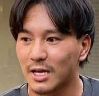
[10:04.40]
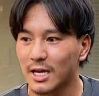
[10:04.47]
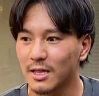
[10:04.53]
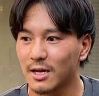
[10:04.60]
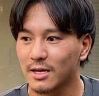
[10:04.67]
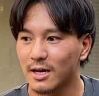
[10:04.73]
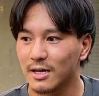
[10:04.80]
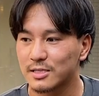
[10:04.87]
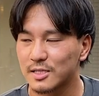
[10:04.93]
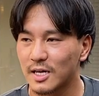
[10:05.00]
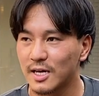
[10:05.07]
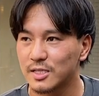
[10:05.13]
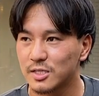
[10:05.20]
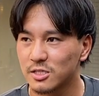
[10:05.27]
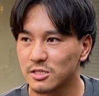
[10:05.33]
なかなか
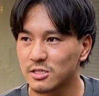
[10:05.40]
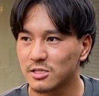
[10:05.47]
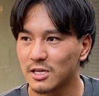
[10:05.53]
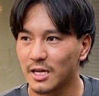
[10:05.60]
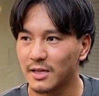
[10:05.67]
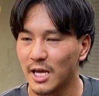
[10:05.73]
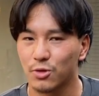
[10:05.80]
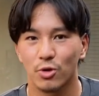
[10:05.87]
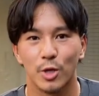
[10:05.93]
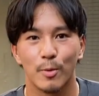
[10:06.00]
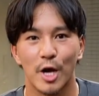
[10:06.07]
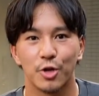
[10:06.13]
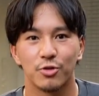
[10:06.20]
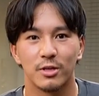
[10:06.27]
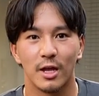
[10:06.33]
サイズがない時
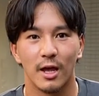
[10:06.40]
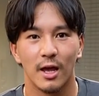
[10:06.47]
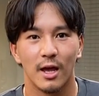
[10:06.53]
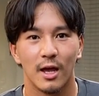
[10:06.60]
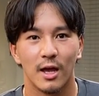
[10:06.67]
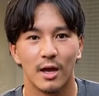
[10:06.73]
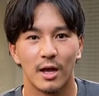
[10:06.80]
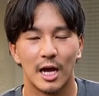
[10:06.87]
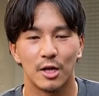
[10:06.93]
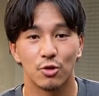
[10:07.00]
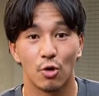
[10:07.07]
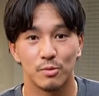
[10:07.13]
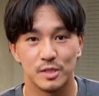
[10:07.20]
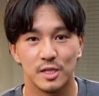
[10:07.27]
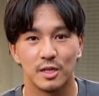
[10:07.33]
もあるんで、あ
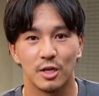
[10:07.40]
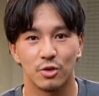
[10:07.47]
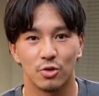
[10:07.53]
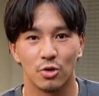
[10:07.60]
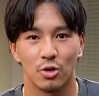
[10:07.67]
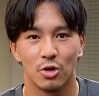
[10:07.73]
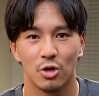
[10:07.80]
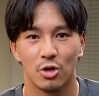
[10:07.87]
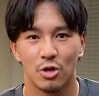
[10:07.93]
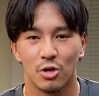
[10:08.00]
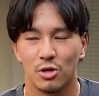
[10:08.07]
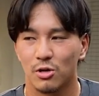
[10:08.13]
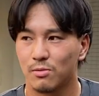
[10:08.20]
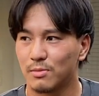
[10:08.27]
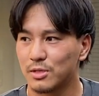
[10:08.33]
のお店に行くと、
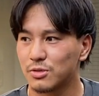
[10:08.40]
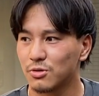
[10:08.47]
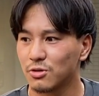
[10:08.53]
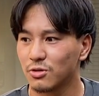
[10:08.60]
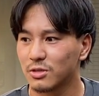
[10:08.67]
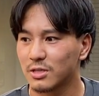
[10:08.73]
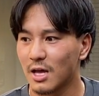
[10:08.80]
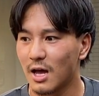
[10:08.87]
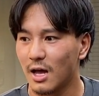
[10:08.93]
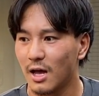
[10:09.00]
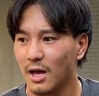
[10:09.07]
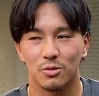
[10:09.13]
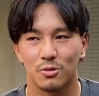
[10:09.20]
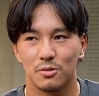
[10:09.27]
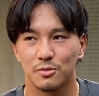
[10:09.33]
まあ、そういった
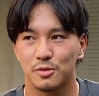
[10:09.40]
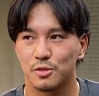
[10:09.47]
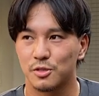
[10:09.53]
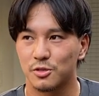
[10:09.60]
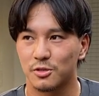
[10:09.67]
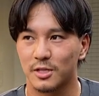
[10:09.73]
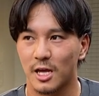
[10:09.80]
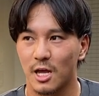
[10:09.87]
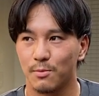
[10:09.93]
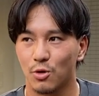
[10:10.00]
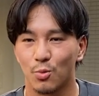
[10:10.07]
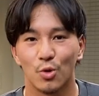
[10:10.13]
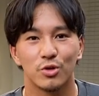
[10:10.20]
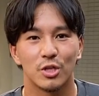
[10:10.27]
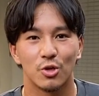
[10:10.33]
共通の悩みを
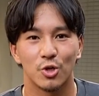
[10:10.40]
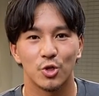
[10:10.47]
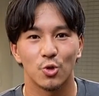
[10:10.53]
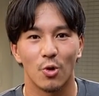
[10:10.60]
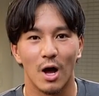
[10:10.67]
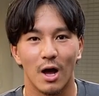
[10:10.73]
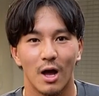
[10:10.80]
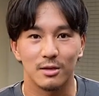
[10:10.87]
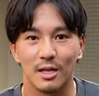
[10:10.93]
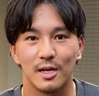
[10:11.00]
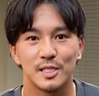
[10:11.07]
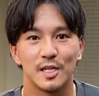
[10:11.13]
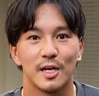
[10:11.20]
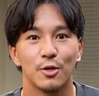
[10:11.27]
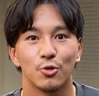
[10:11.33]
持ってる人はたく
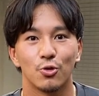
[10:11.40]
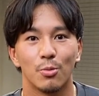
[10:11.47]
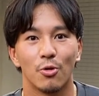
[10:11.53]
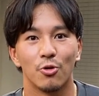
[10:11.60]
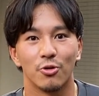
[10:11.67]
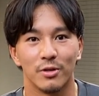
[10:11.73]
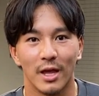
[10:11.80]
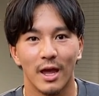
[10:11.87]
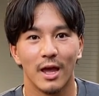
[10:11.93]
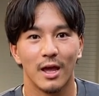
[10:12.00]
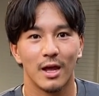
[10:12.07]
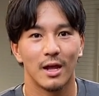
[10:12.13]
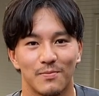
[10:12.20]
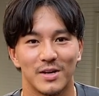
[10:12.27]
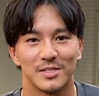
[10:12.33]
さんいると思うので、
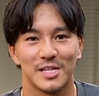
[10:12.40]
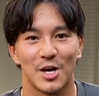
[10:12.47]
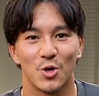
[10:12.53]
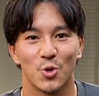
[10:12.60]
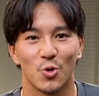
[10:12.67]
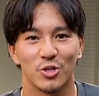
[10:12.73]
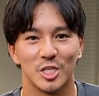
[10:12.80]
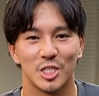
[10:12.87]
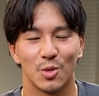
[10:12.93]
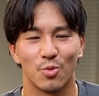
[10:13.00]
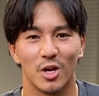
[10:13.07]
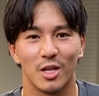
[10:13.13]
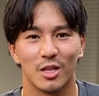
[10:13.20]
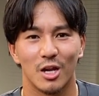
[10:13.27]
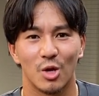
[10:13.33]
まあ、参考にしても
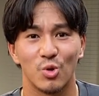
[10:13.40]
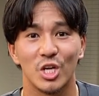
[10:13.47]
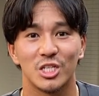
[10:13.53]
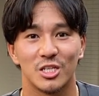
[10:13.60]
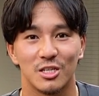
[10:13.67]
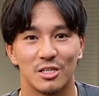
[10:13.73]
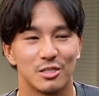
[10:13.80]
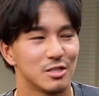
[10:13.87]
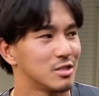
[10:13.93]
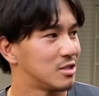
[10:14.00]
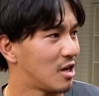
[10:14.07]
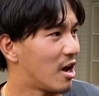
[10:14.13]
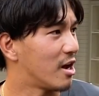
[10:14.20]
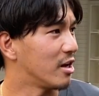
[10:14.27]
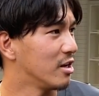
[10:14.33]
らえたら嬉しいです。
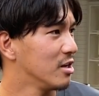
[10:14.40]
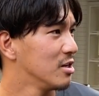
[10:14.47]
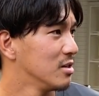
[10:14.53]
はい、